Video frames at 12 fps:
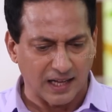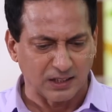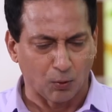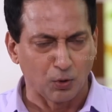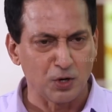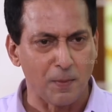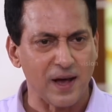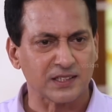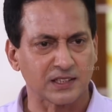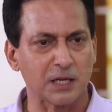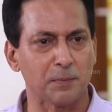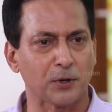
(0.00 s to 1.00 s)
அத ஒரு
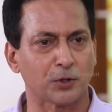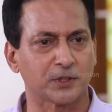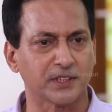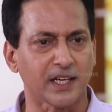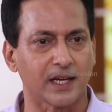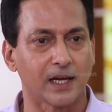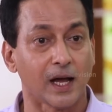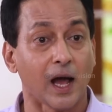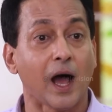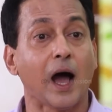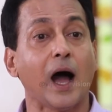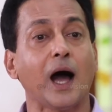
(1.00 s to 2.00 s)
மாசத்துல திருப்பி கொடுத்துட்டு
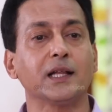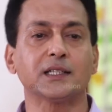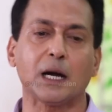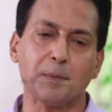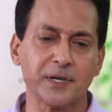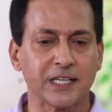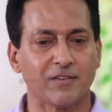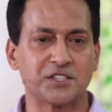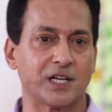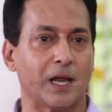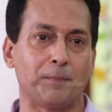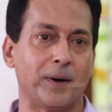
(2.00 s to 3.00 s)
அதுக்கப்புறம்
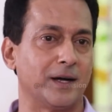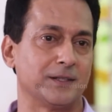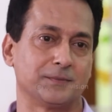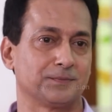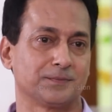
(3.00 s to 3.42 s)
நீயே வச்சுக்கப்பா